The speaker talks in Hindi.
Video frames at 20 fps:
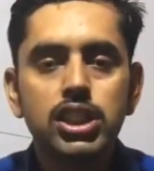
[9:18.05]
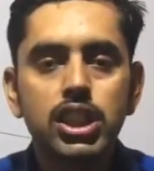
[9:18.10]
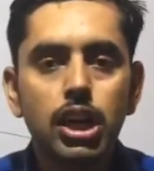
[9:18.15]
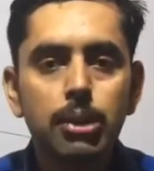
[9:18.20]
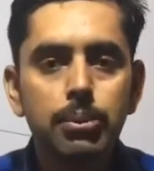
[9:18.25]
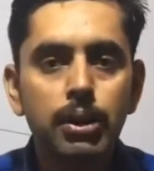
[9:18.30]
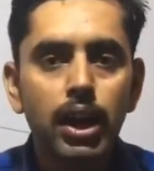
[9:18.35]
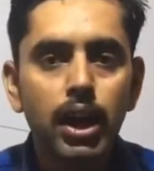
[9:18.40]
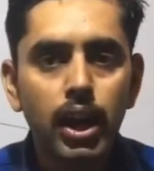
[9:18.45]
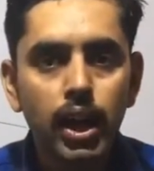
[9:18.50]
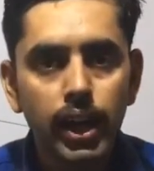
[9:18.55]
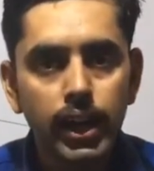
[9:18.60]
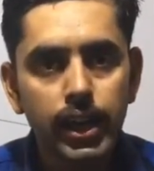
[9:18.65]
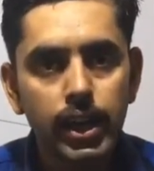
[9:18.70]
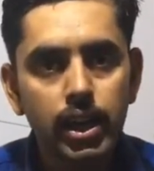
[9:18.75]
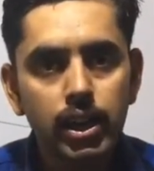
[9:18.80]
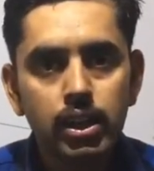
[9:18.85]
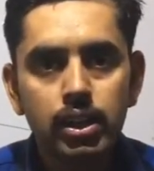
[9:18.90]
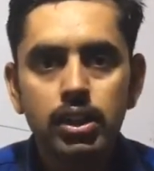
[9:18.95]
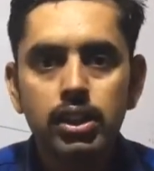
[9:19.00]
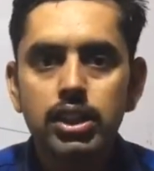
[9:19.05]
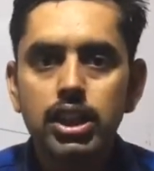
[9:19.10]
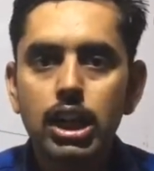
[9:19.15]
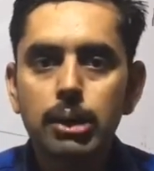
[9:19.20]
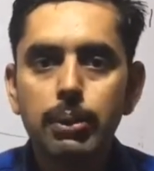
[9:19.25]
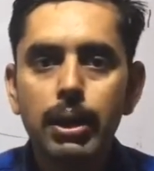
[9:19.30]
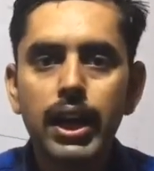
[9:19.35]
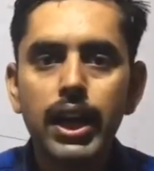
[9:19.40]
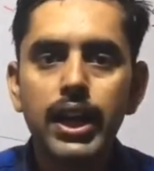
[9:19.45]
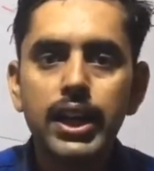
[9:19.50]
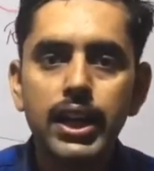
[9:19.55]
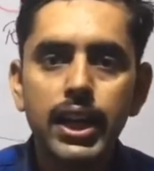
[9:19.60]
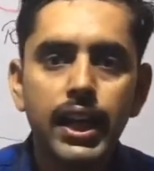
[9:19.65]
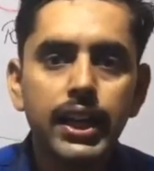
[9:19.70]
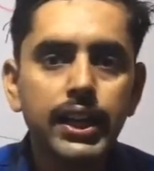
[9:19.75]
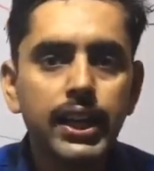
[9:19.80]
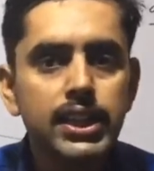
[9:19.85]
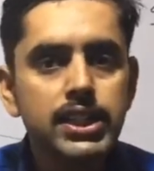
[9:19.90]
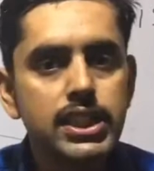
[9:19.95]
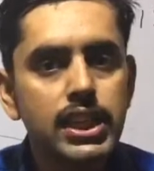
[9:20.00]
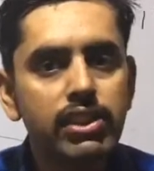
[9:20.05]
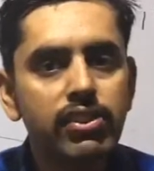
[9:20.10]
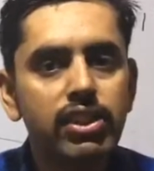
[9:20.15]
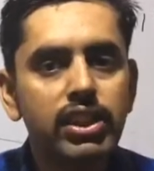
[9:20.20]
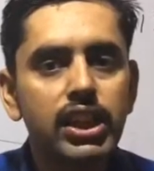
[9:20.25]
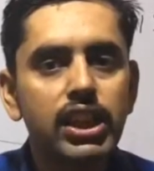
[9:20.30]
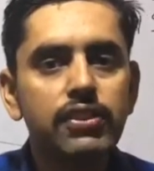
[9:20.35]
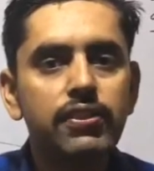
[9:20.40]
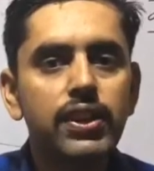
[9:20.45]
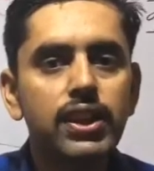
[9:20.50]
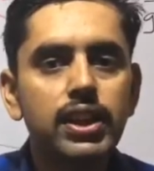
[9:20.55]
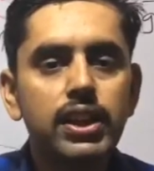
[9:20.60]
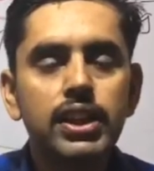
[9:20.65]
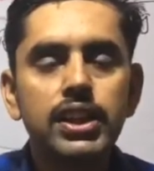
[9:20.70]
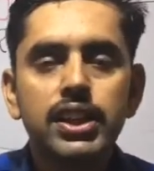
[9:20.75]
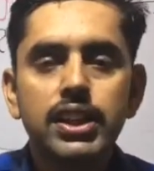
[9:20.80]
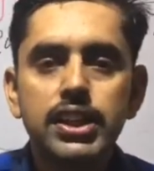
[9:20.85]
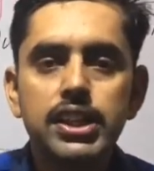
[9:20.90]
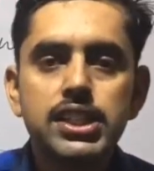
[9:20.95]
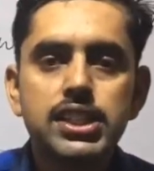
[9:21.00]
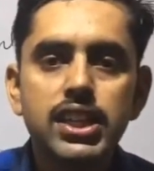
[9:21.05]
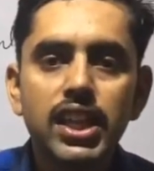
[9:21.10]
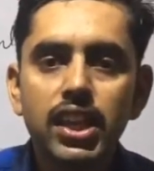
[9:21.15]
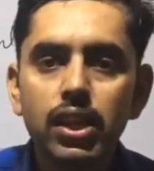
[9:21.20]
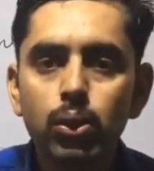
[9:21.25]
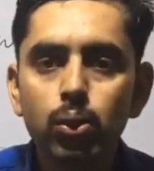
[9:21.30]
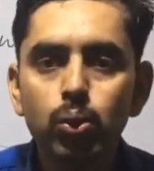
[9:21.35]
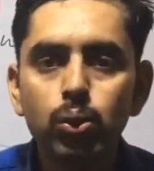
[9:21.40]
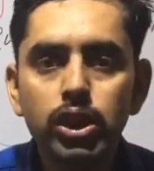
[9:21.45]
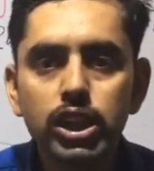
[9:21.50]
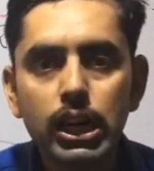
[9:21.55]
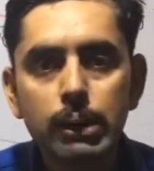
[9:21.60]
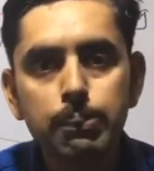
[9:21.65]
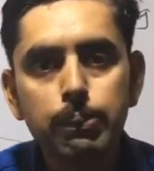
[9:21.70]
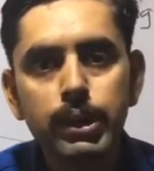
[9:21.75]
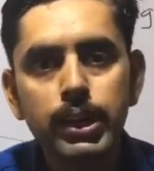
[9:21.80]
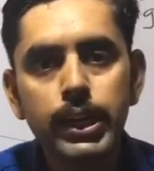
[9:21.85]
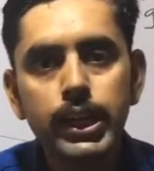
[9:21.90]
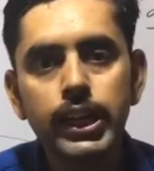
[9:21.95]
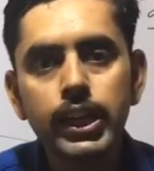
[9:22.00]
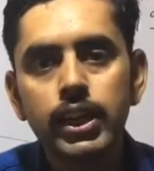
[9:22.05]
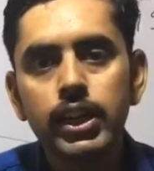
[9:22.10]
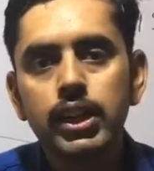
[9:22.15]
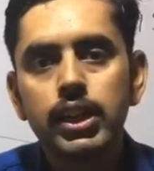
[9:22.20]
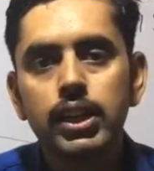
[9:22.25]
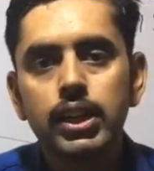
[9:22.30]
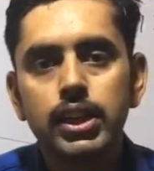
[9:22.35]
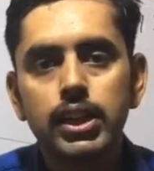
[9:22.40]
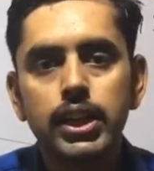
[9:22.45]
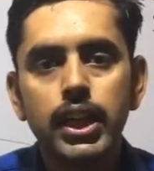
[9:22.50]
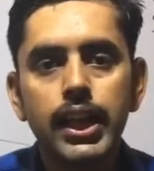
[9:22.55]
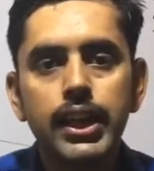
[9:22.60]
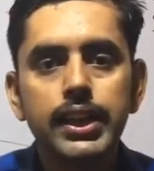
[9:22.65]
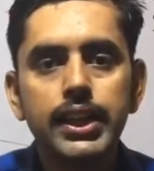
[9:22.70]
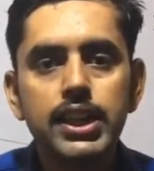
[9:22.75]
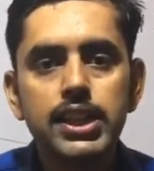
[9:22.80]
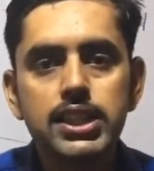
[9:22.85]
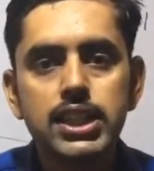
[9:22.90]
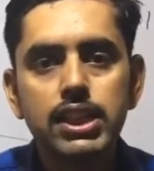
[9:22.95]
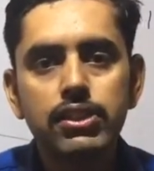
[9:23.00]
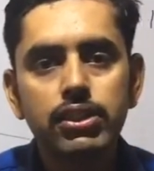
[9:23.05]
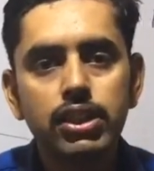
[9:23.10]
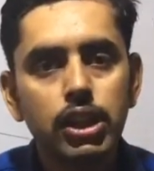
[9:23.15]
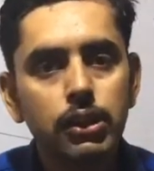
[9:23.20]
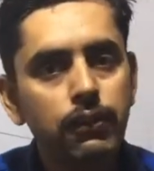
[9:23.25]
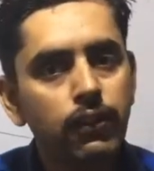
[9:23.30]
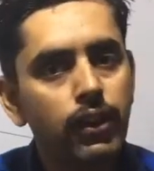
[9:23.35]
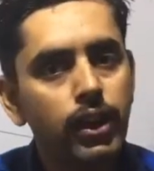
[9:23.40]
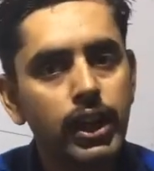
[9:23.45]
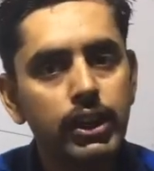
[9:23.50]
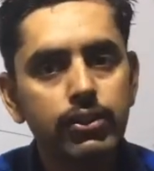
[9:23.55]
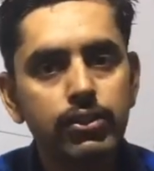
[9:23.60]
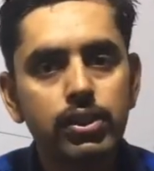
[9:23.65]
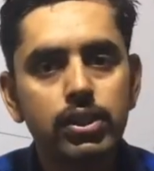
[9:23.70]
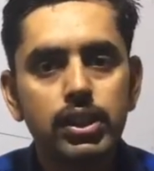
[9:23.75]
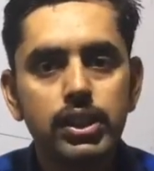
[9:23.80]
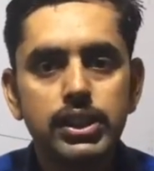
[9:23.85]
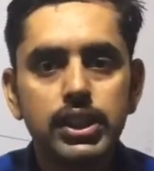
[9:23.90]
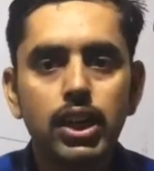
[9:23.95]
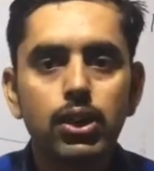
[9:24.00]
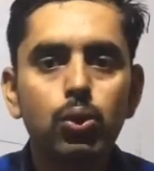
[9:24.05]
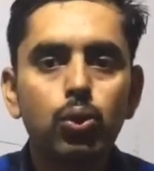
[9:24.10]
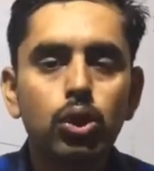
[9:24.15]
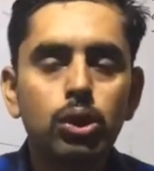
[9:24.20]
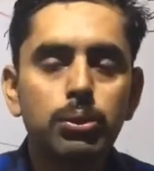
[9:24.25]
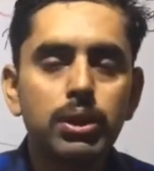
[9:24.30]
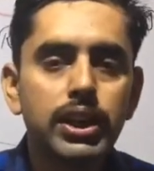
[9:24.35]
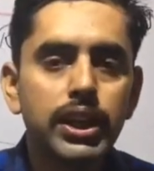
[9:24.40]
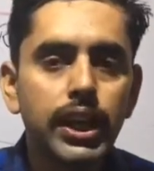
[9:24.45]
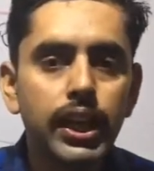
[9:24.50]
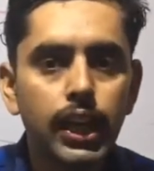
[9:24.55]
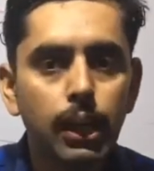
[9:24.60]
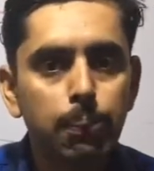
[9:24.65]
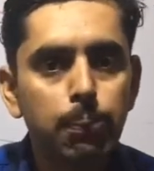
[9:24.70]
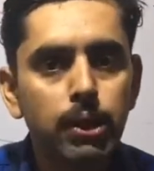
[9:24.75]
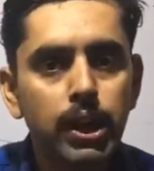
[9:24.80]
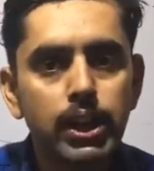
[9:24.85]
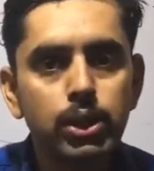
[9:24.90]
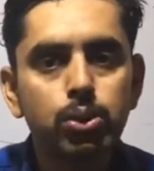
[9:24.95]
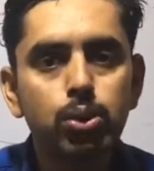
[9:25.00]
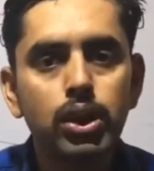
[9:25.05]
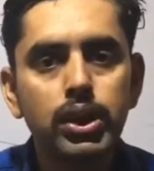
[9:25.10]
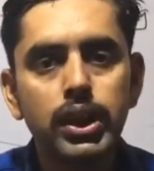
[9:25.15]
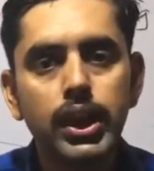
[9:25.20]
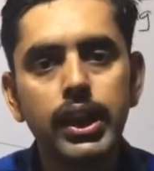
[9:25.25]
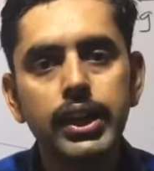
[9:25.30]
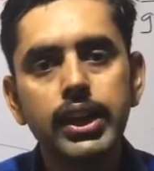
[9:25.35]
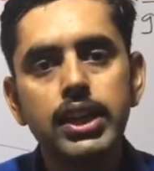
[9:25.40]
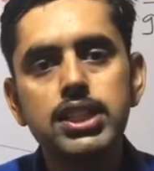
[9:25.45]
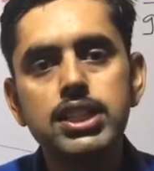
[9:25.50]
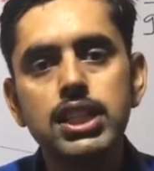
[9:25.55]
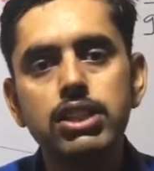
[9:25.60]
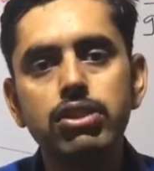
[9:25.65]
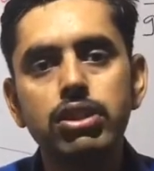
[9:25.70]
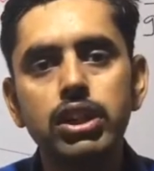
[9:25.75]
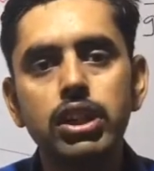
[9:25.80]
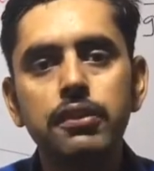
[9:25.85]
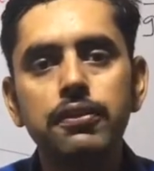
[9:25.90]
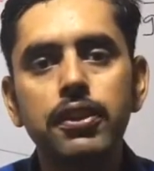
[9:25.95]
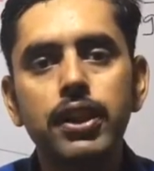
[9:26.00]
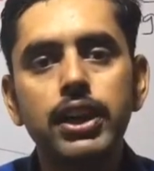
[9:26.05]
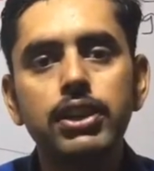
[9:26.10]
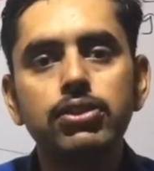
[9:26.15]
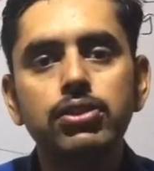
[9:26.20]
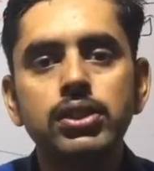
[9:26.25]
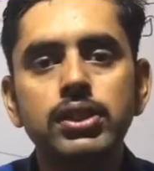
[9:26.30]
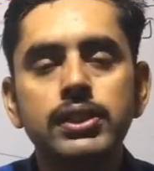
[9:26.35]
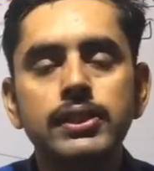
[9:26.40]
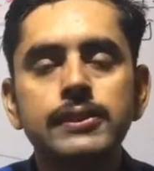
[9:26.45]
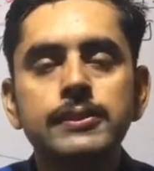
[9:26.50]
कब आया कब आया 1971 इसके रूल कब बने 1975 या रूल बन के अप्लाई हुआ 1975